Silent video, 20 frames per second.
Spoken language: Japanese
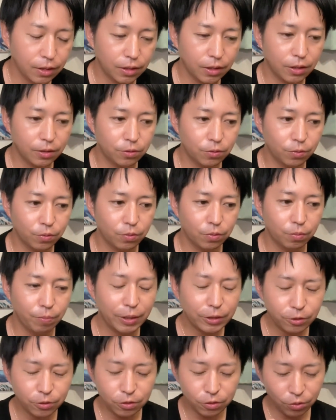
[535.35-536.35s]
えっ、ー、と、
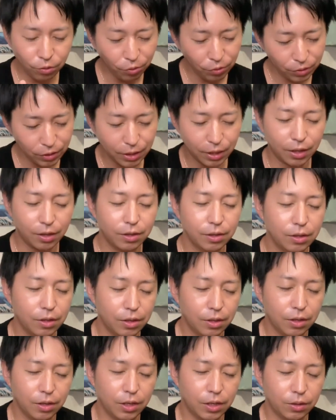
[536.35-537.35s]
まあ、どんな、
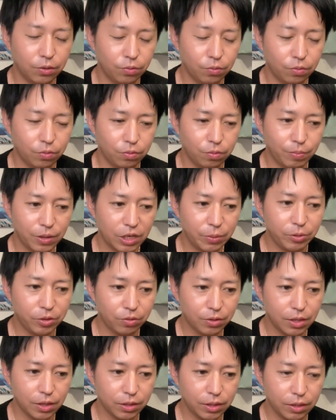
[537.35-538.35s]
あの、学び
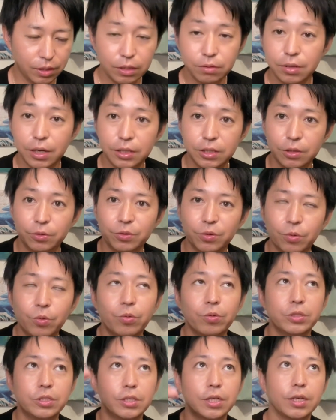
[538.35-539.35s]
の関係なのかってことを
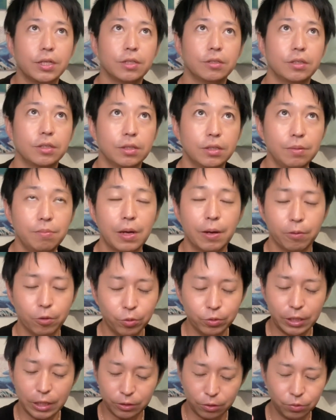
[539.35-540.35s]
高次元、今
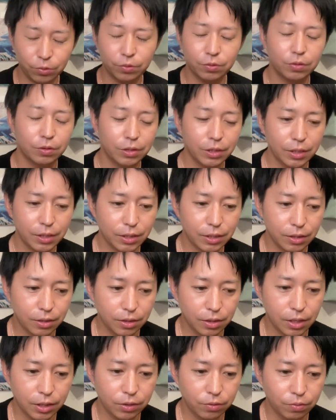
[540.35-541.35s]
コンタクト取っ
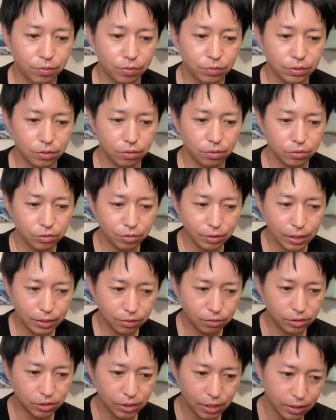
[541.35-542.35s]
て、あの、それで
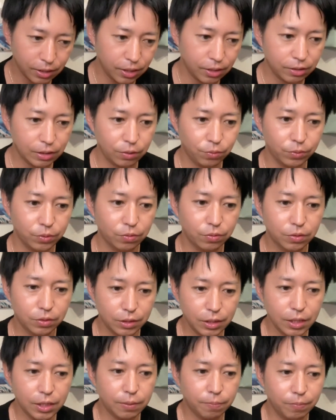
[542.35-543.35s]
伝えられたことっ
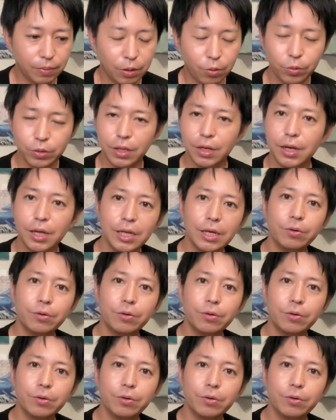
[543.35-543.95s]
て、まあ、お互い